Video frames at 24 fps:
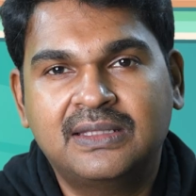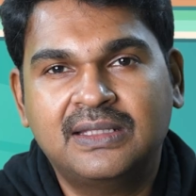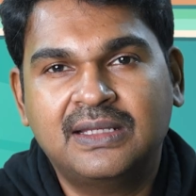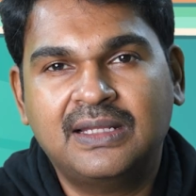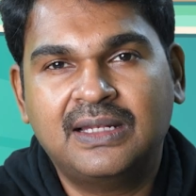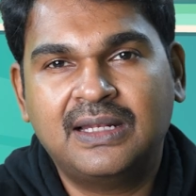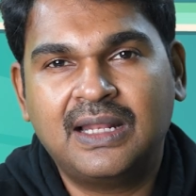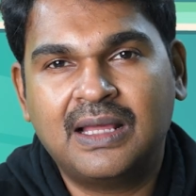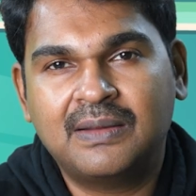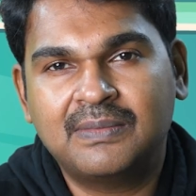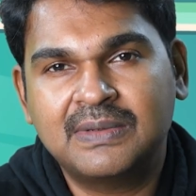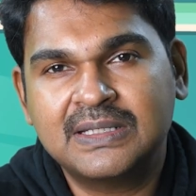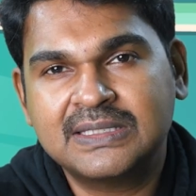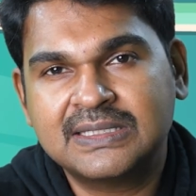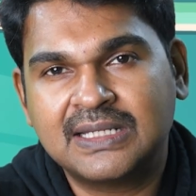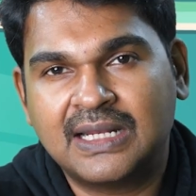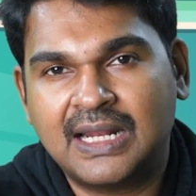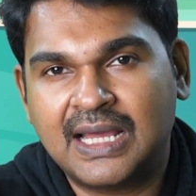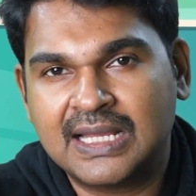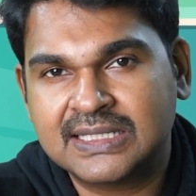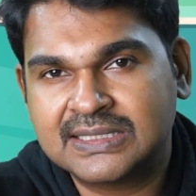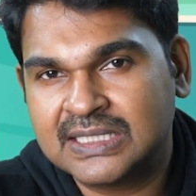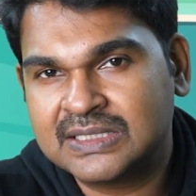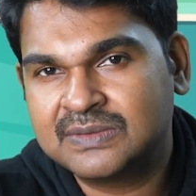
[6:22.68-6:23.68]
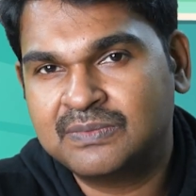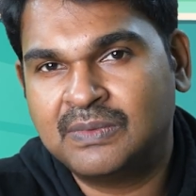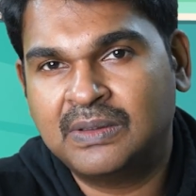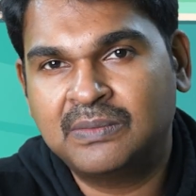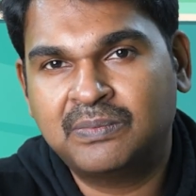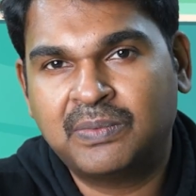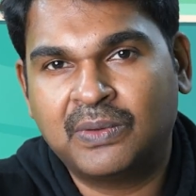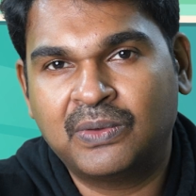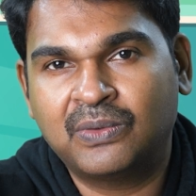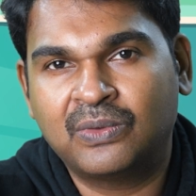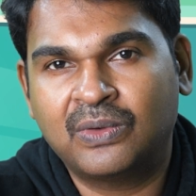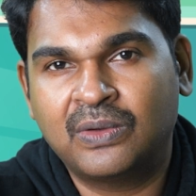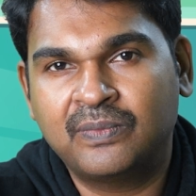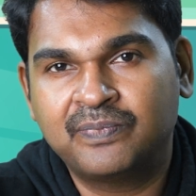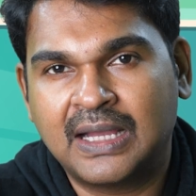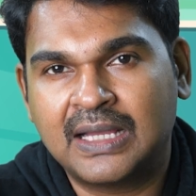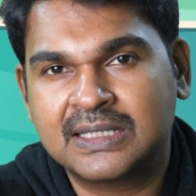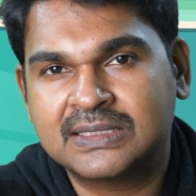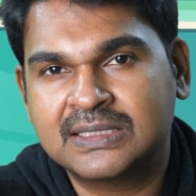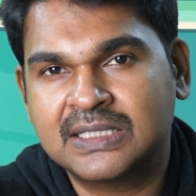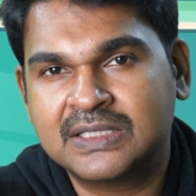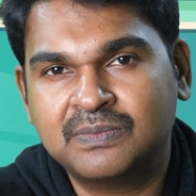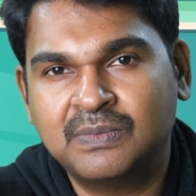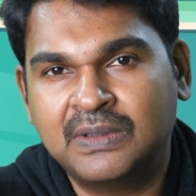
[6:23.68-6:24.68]
இது இல்லாமல் சில அசஸ்மெண்ட் பண்ணுவோம்
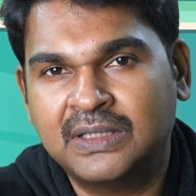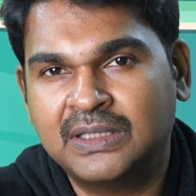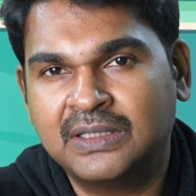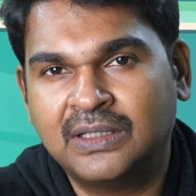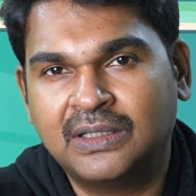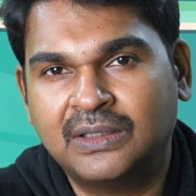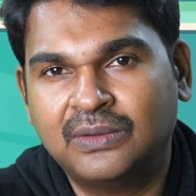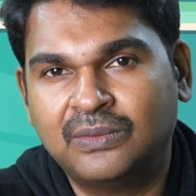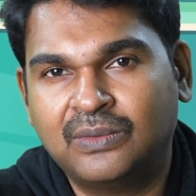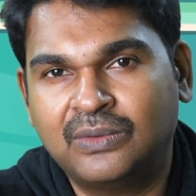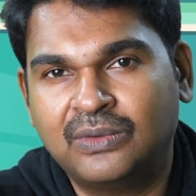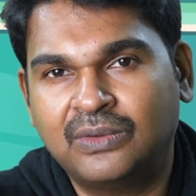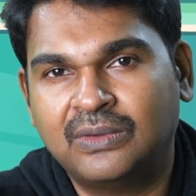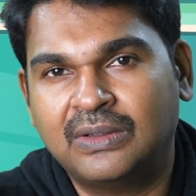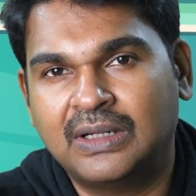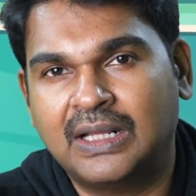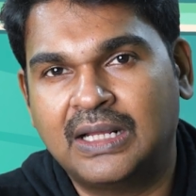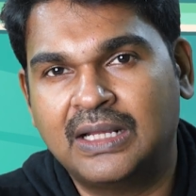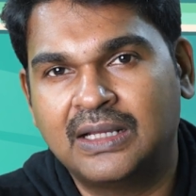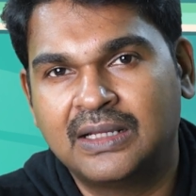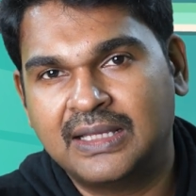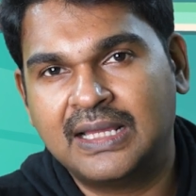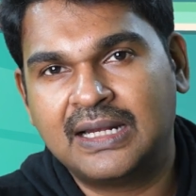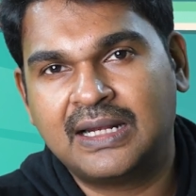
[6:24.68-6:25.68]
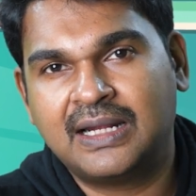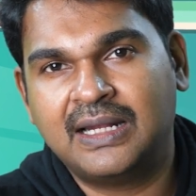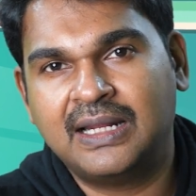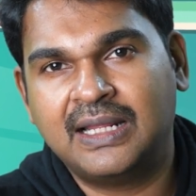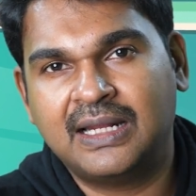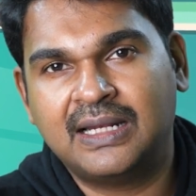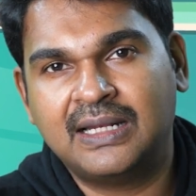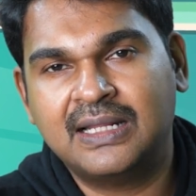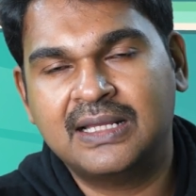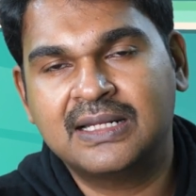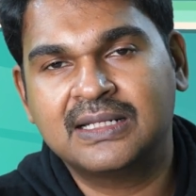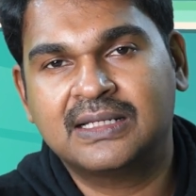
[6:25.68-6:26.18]
அசஸ்மெண்ட்டுங்கிறது ஒன்றும் இல்லை ஏற்கனவே என்ன